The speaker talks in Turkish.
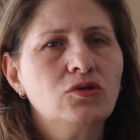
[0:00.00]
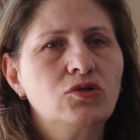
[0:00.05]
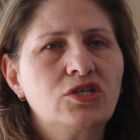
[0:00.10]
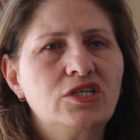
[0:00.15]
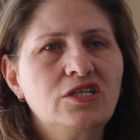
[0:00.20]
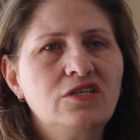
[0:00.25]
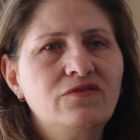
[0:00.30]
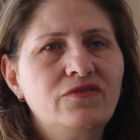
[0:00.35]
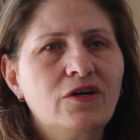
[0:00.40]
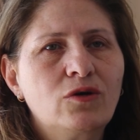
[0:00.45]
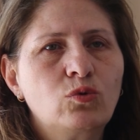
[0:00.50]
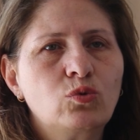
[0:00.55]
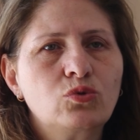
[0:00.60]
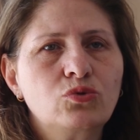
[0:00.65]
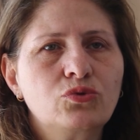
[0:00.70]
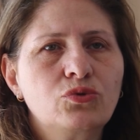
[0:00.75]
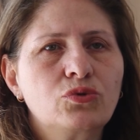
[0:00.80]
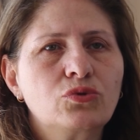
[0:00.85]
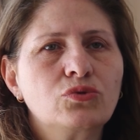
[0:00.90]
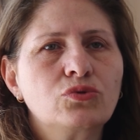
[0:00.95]
Kirve
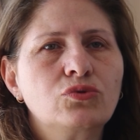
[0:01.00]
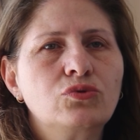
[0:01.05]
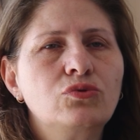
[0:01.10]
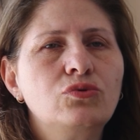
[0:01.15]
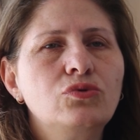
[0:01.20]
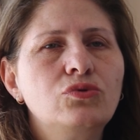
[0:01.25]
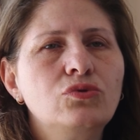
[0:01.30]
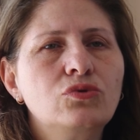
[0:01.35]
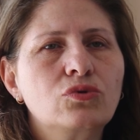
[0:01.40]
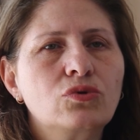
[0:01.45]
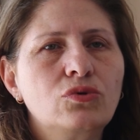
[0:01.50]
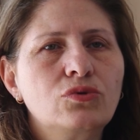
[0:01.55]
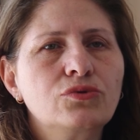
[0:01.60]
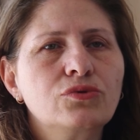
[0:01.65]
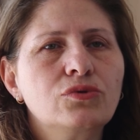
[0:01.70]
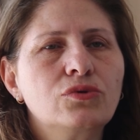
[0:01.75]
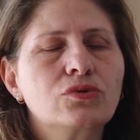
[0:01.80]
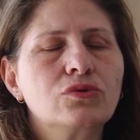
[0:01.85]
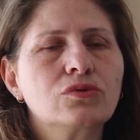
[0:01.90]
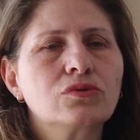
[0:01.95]
oluyoruz, dünür
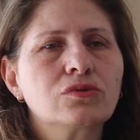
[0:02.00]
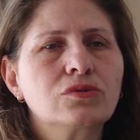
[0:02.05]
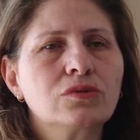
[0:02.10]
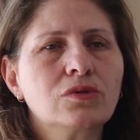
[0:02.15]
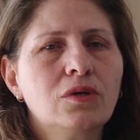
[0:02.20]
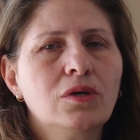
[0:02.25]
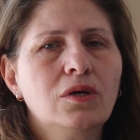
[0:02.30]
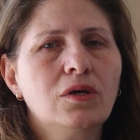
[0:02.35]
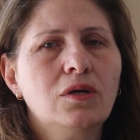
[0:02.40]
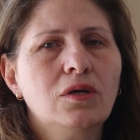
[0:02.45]
oluyoruz.